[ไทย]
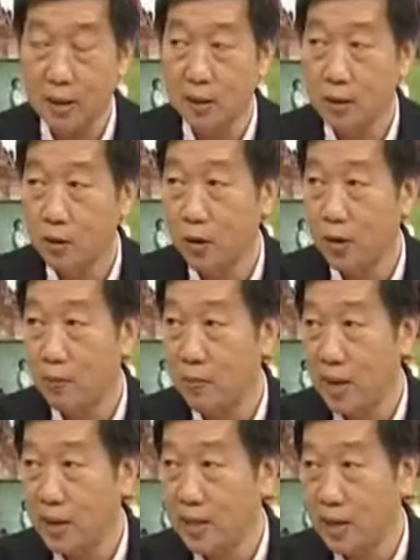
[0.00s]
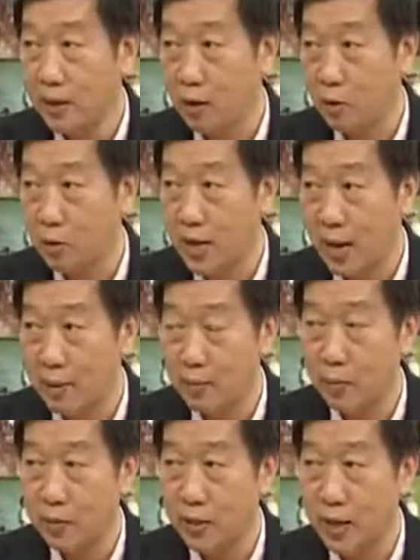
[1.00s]
นักโดยมีอาจารย์ณรงค์ศัก
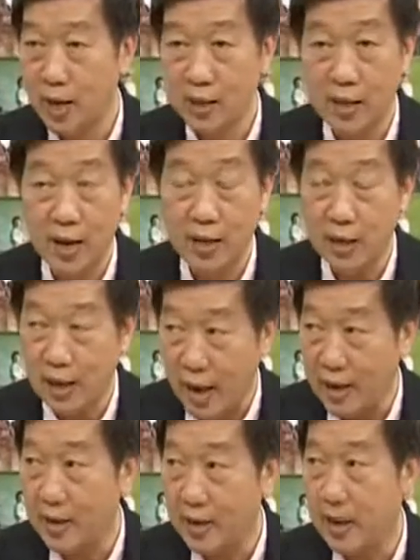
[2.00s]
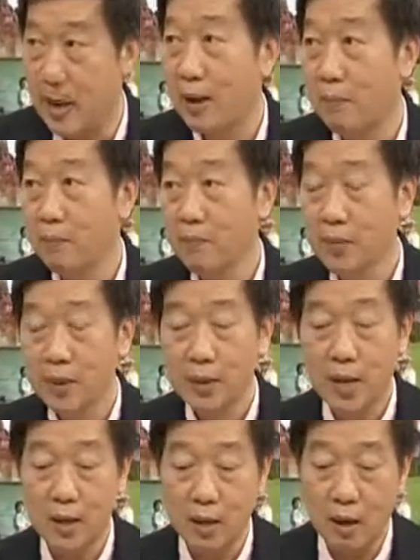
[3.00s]
ดิ์บุญยรัตนหิรันนะครับ
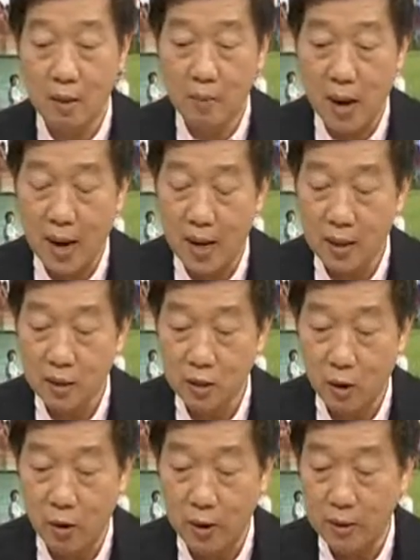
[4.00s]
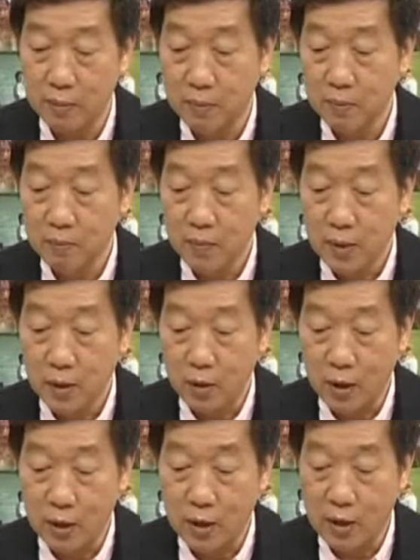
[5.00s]
ท่านก็มาสอน
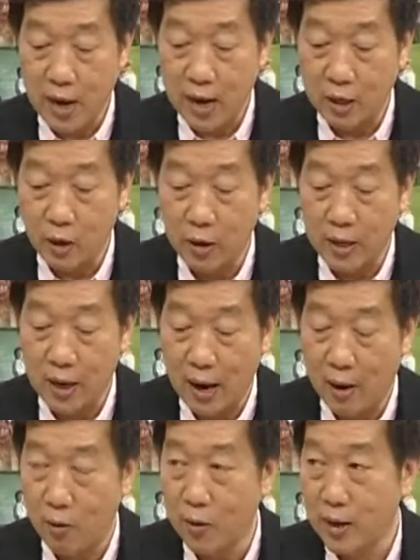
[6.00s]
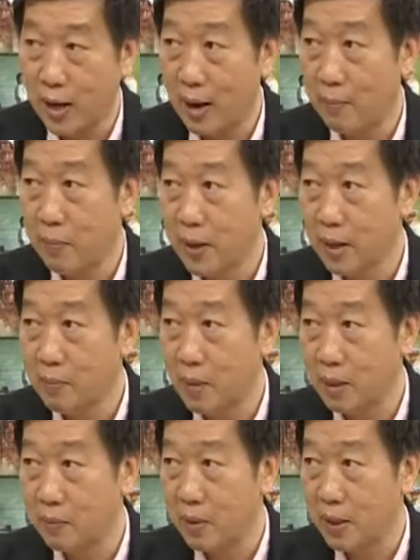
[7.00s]
โดยถ่ายทอดให้เรานะครับเพราะนั้น
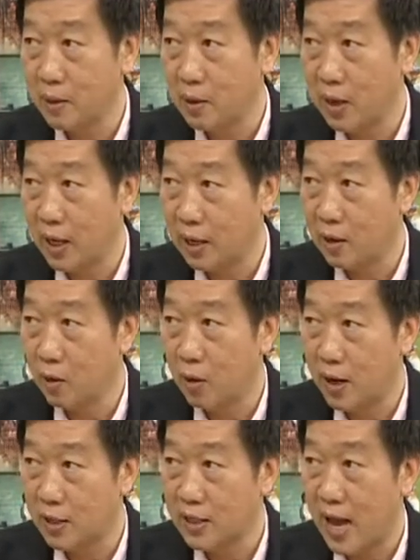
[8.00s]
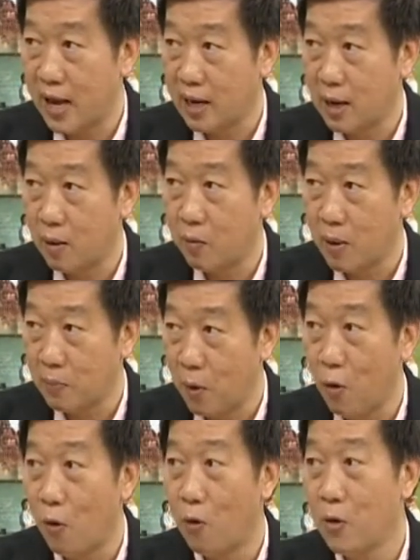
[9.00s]
มันเป็นอีกคนละศาสตร์กับวัด
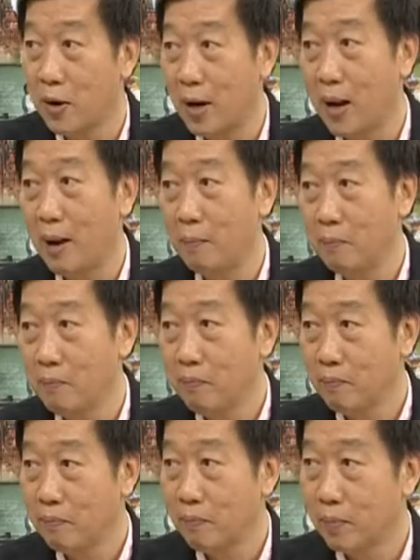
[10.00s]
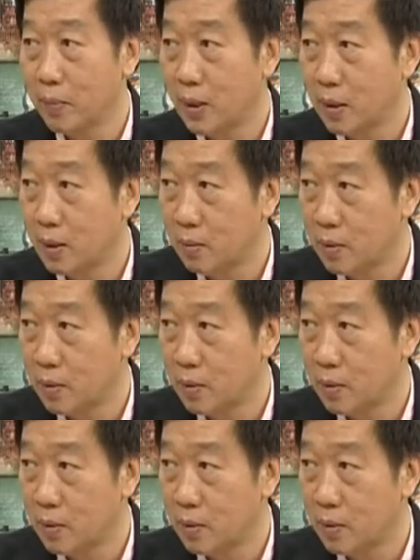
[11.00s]
โพนะครับไอ้ราช